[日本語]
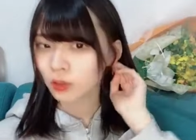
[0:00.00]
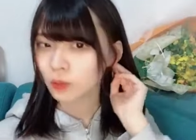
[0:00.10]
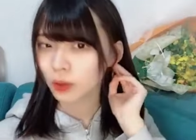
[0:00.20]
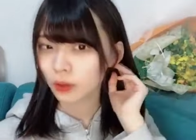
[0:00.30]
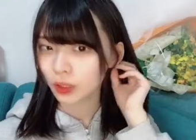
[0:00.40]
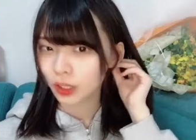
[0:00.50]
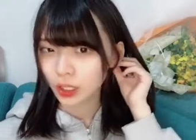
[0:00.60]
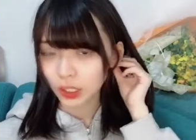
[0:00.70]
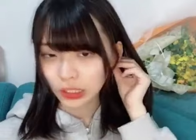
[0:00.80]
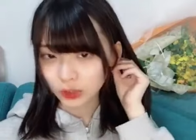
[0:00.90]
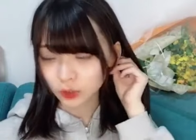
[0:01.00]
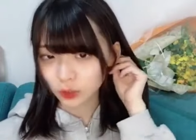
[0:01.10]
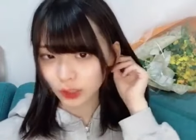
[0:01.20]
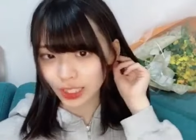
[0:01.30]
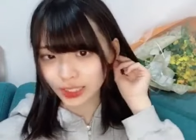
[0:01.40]
んばんはあと5
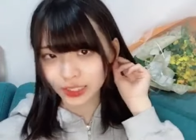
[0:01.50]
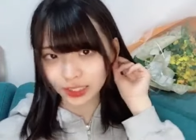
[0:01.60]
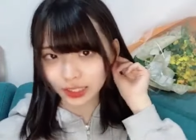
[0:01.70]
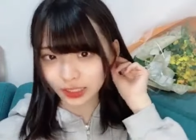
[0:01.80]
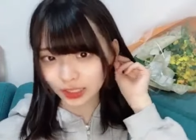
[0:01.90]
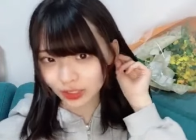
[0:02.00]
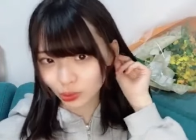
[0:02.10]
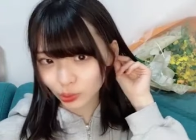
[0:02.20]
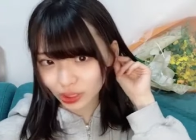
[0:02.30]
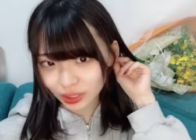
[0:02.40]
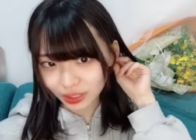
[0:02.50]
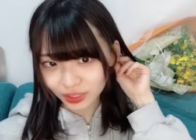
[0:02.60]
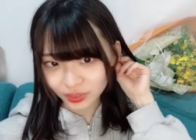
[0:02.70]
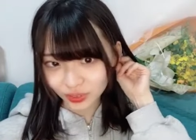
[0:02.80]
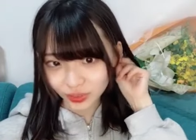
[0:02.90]
分配信しなかった寝るとこだったっ
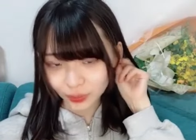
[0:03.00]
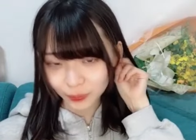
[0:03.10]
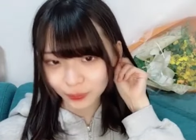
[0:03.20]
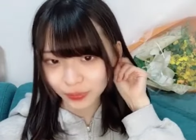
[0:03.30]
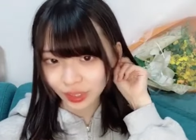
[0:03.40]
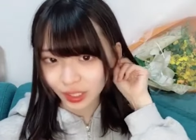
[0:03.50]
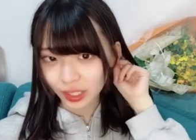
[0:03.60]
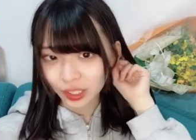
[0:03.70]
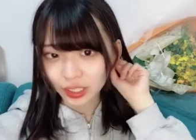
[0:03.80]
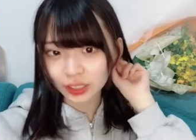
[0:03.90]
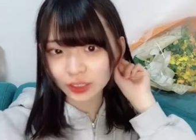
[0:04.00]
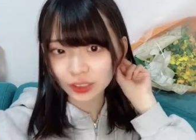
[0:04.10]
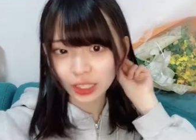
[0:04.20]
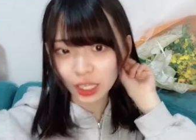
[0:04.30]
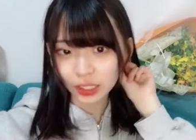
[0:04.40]
てこと
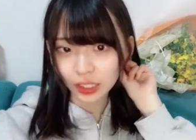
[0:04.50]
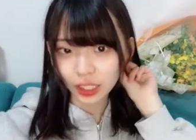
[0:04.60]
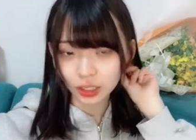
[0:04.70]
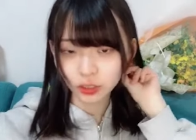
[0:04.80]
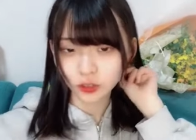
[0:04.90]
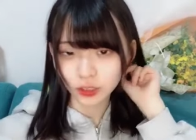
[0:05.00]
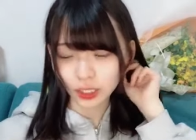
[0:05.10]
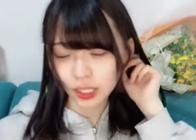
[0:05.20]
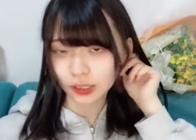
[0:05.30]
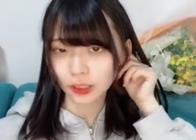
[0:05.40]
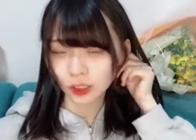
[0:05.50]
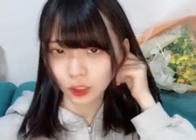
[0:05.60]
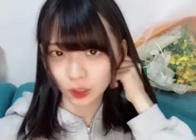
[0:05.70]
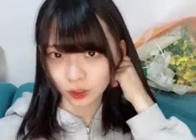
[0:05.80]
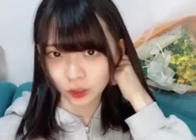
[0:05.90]
トンさん結婚して
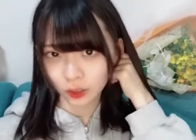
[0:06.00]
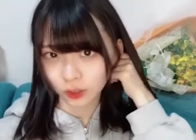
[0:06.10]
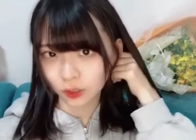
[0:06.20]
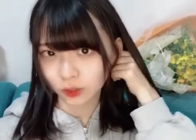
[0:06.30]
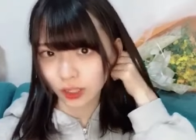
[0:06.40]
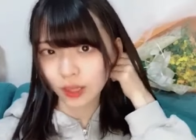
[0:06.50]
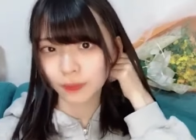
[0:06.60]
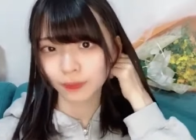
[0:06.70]
規約違反なので